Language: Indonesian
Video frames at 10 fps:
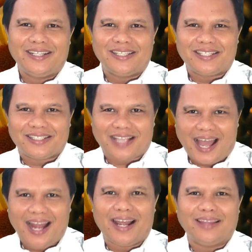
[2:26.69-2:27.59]

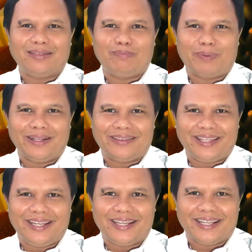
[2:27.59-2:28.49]
sangat
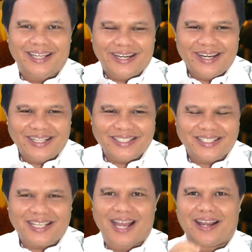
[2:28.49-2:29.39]
penting dan
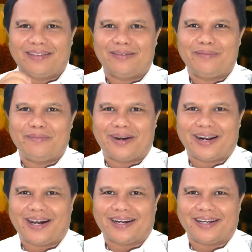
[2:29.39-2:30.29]
sangat
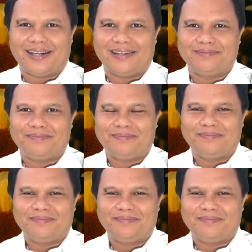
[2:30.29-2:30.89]
berharga.